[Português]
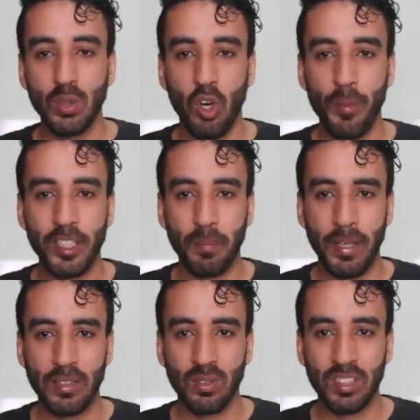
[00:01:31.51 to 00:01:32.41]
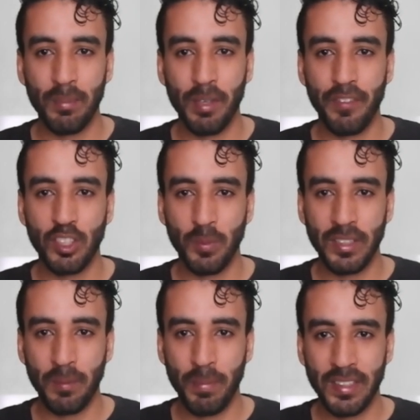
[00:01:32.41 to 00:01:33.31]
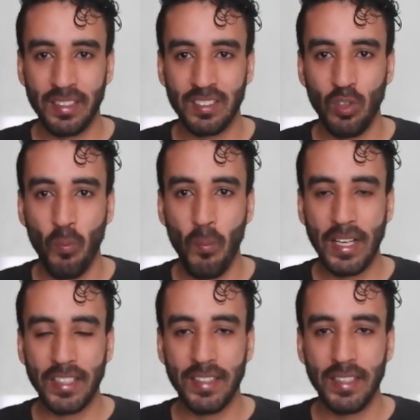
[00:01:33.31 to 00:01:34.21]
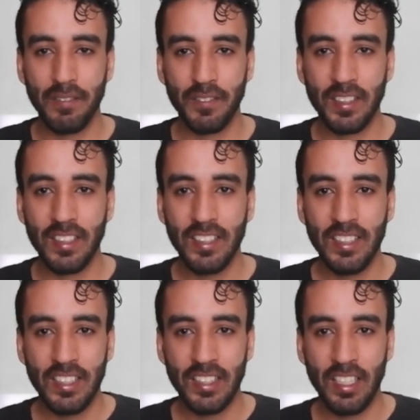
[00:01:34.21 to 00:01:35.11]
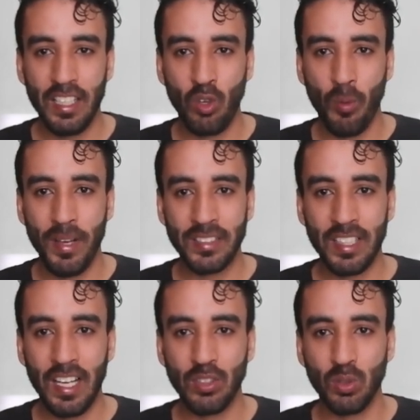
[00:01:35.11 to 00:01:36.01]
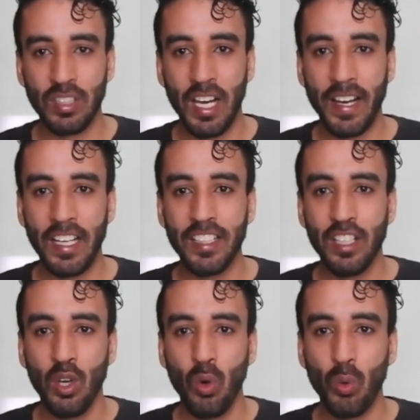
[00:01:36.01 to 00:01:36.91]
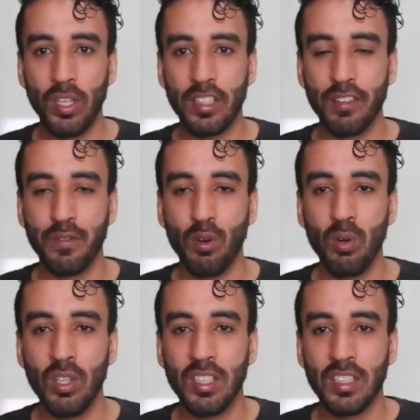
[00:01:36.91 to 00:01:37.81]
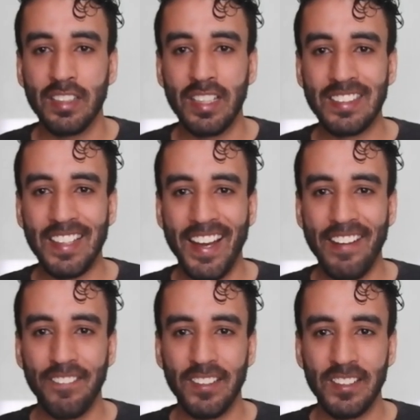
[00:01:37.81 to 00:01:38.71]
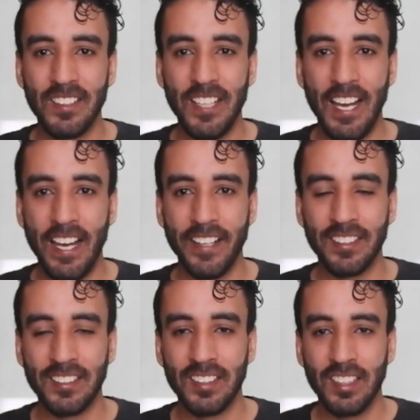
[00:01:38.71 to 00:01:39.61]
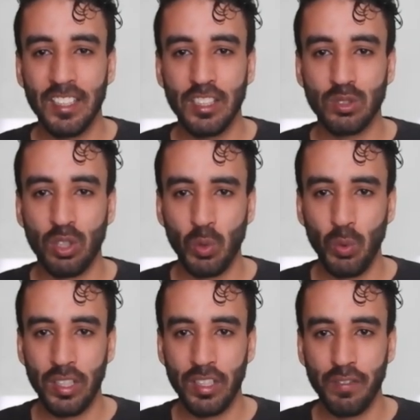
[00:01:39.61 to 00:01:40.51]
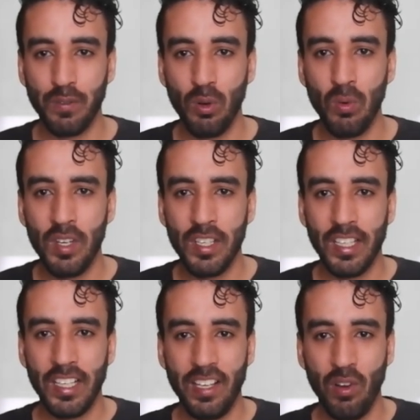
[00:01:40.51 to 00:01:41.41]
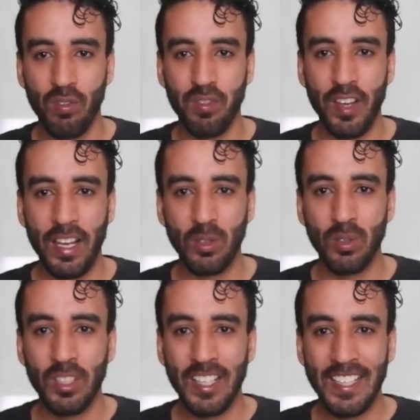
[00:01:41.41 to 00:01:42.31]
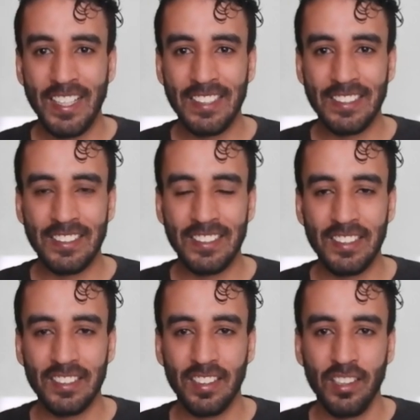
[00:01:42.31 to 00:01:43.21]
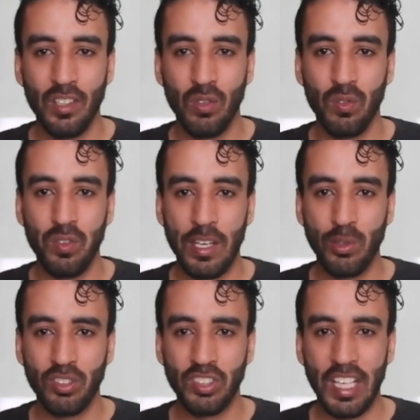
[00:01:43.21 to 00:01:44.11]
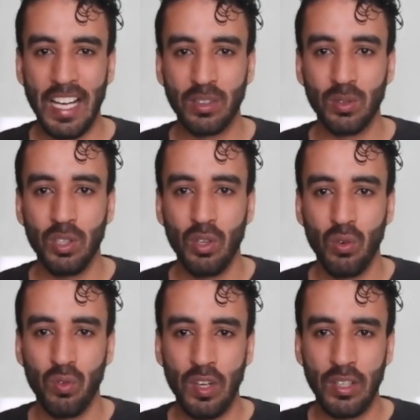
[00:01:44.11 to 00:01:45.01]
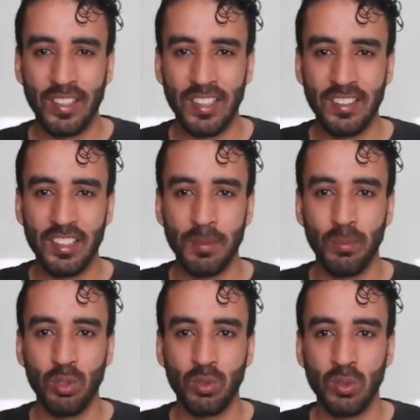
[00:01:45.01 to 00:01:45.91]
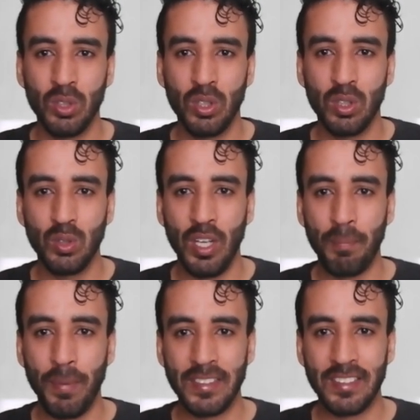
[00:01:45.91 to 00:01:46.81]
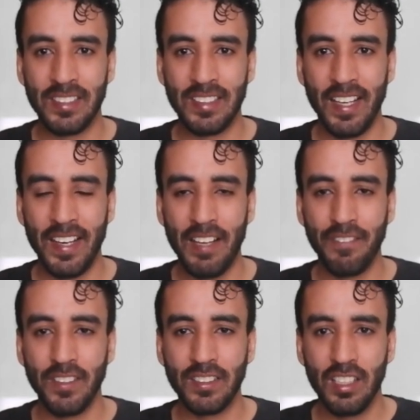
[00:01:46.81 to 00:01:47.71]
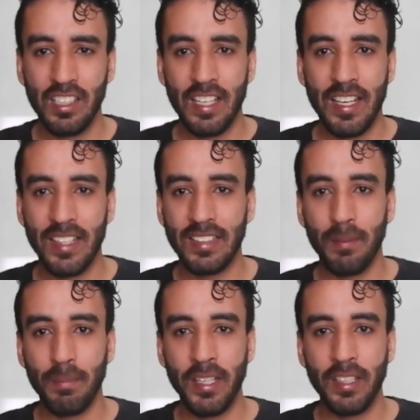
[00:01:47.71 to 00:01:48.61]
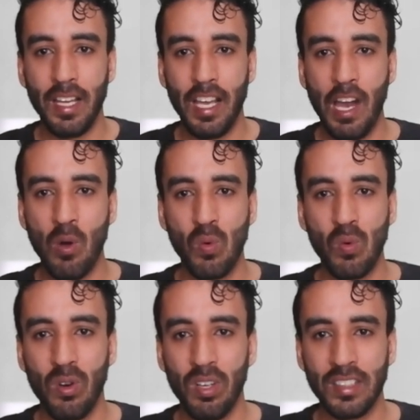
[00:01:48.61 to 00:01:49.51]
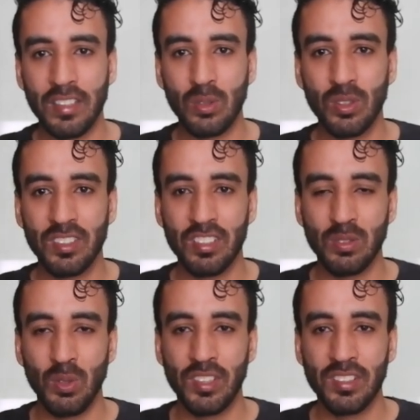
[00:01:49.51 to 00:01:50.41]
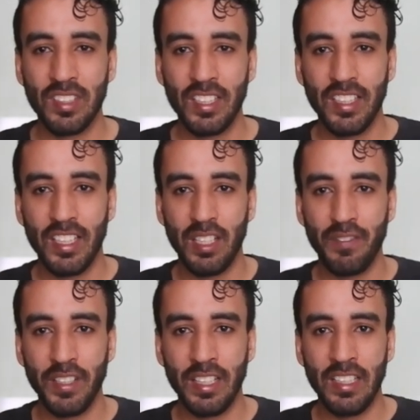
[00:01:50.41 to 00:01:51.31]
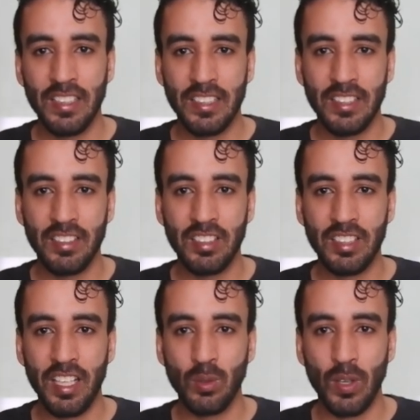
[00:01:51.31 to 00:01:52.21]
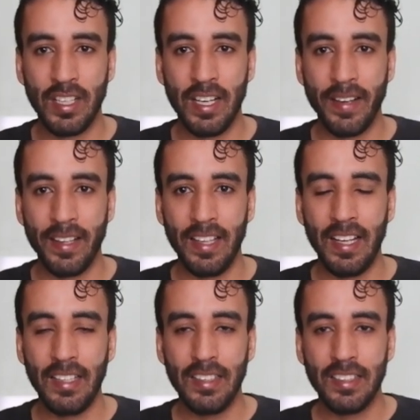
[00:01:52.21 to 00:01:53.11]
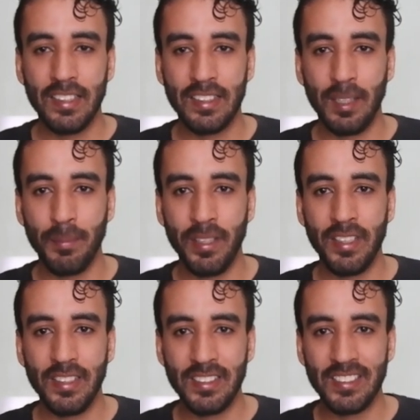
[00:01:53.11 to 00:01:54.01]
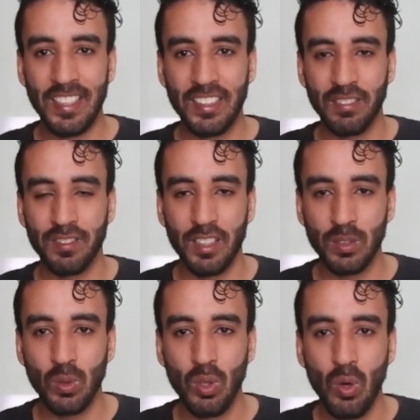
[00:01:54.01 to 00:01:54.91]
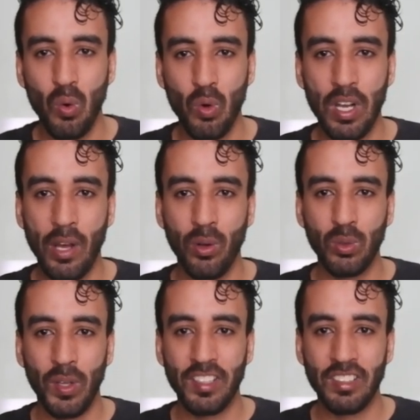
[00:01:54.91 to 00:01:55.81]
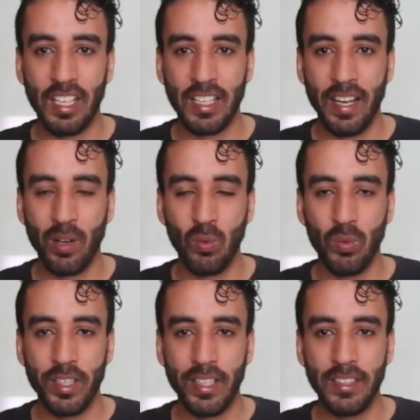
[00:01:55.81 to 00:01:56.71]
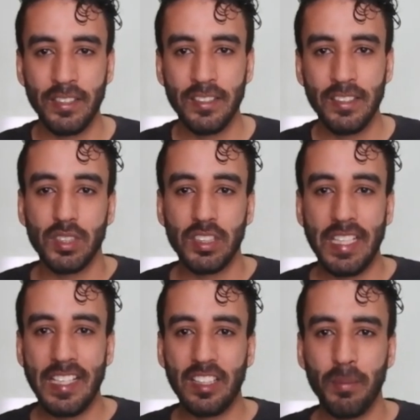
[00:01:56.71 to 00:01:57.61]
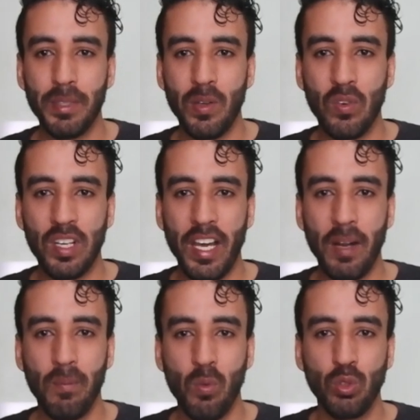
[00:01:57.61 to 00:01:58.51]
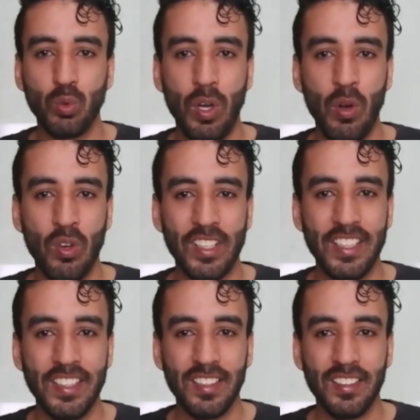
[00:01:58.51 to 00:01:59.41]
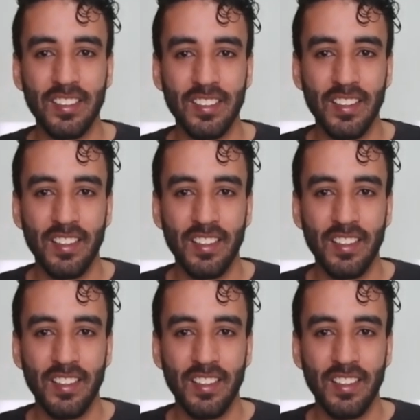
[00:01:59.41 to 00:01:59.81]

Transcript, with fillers: E o Robert Pattinson também faz uma interpretação magnífica e ele começa a ajudar ali o Willem Dafoe nas tarefas diárias. Só que o Willem Dafoe, ele é um velho ranzinza, um velho chato, um velho que exige muito do rapaz nas tarefas. Ele também é alcoólatra, todas as noites ele fica enchendo a cara lá e também incentivando o garoto a encher a cara com ele. E ele também é um cara muito arrogante,